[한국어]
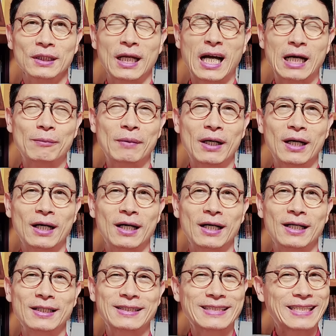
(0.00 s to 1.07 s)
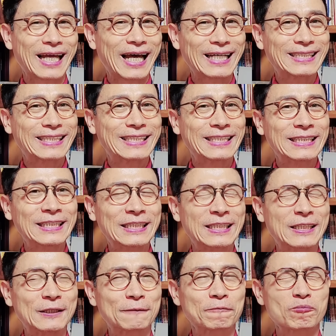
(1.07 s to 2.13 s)
아마
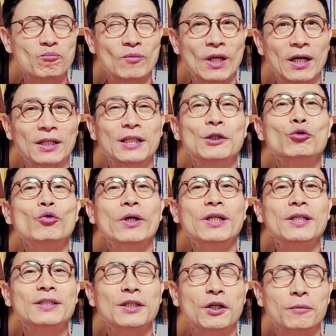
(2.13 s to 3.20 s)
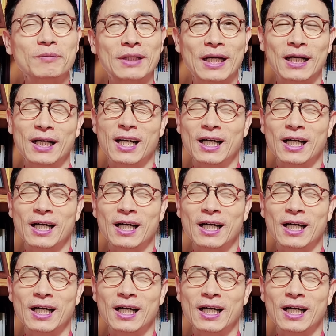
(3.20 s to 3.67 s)
다시는, 그러니까 이후에는 있을 겁니다.